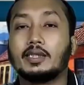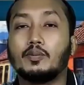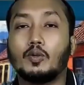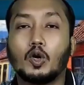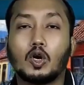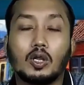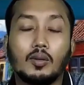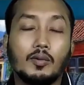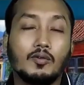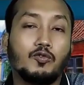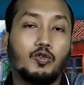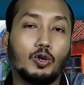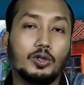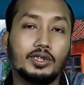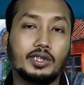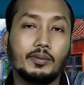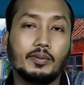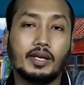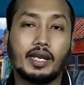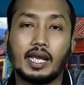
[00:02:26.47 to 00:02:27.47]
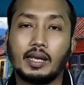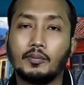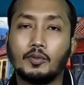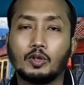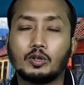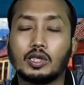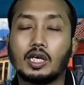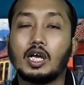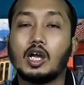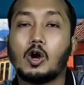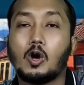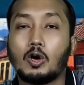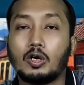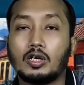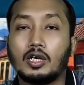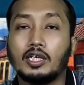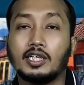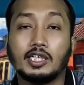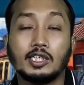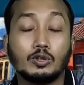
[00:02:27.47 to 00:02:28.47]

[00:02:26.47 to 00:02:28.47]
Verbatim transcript: इस मॉडल में फोर जी रैम होता है और